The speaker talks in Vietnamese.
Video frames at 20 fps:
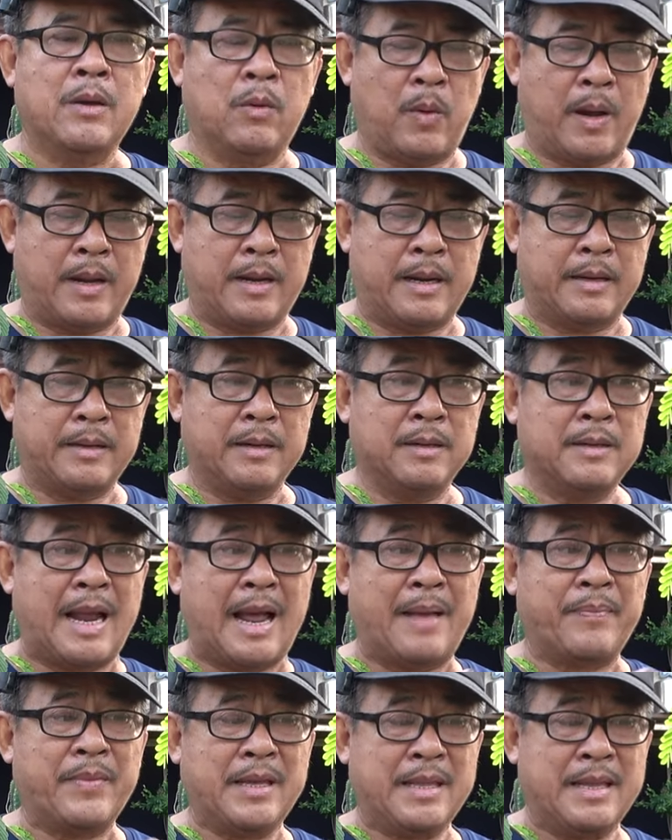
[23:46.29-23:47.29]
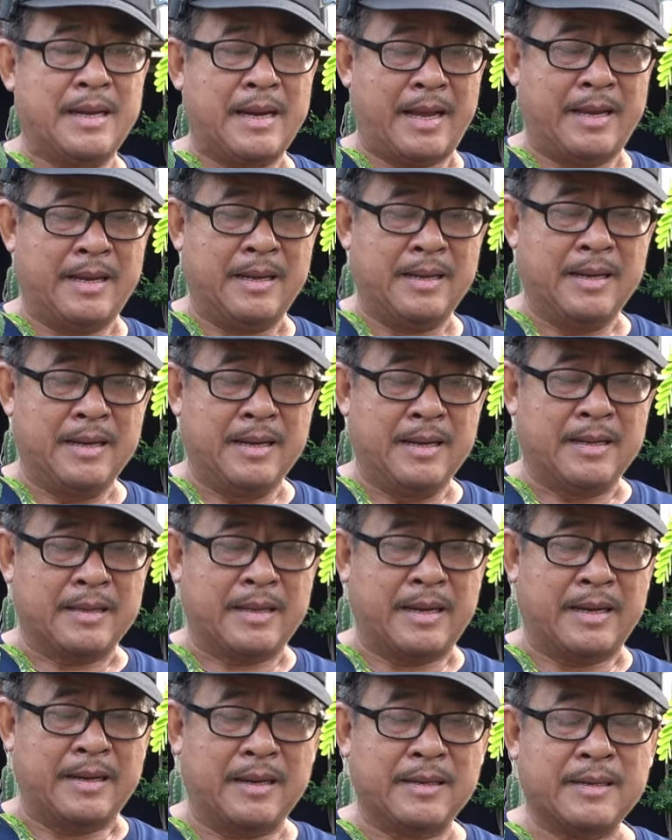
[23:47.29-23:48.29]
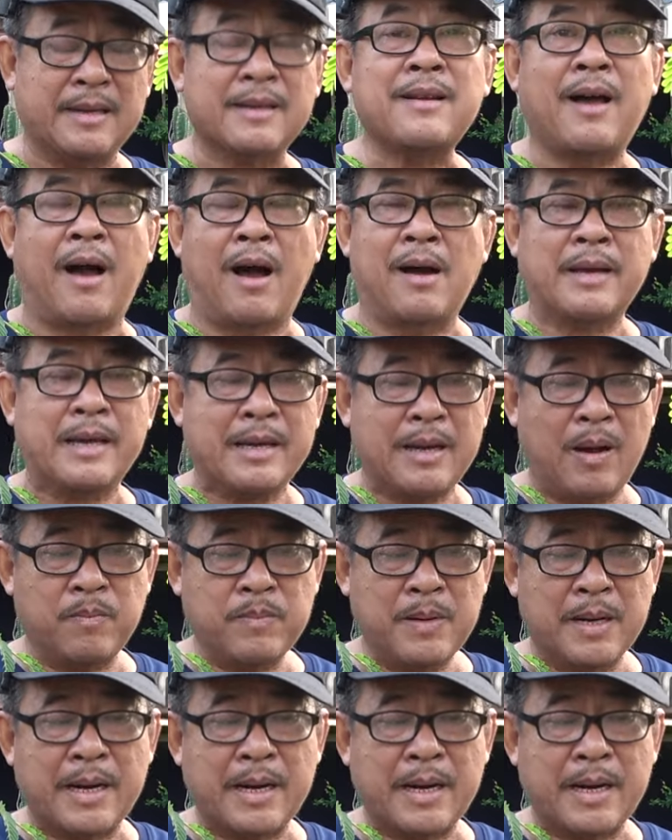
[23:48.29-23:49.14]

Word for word: hoặc là làm như thế này thì nó sẽ nở cái gốc